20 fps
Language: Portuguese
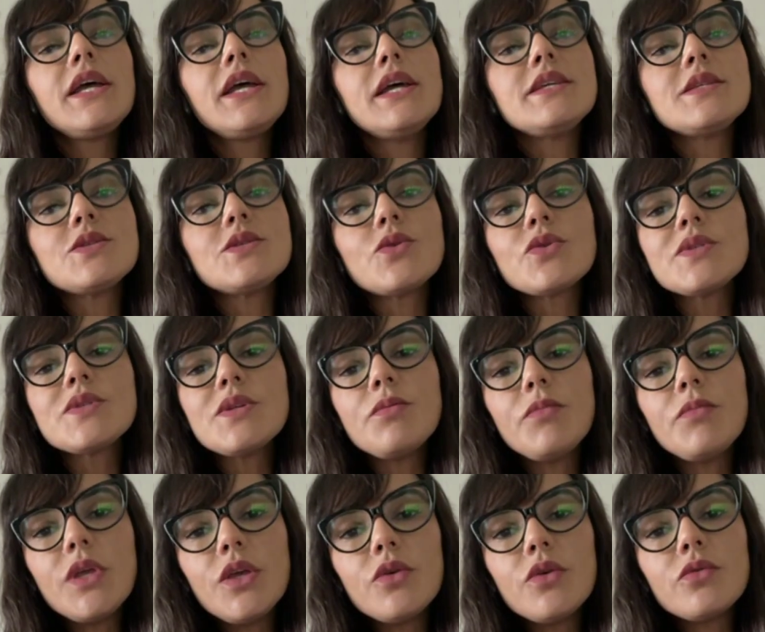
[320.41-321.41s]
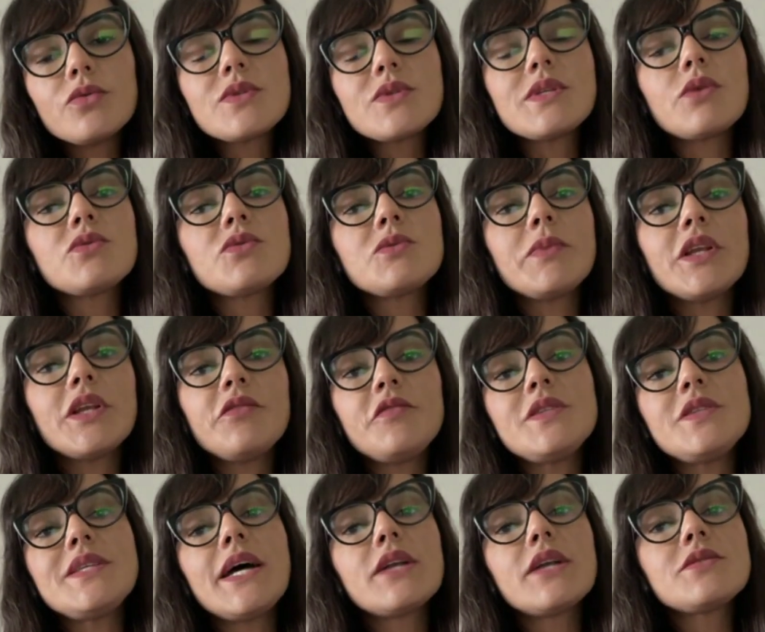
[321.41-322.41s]
Esses 11 mil são os
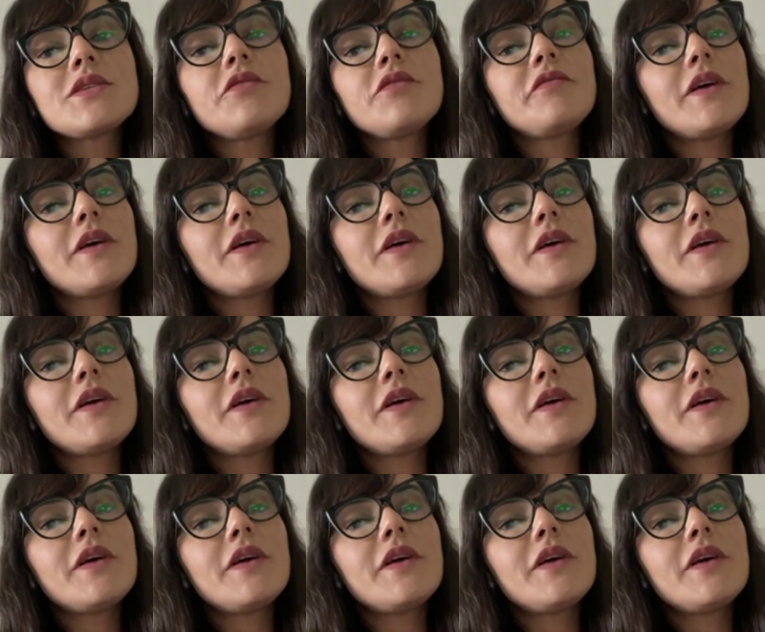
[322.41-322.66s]
beneficiários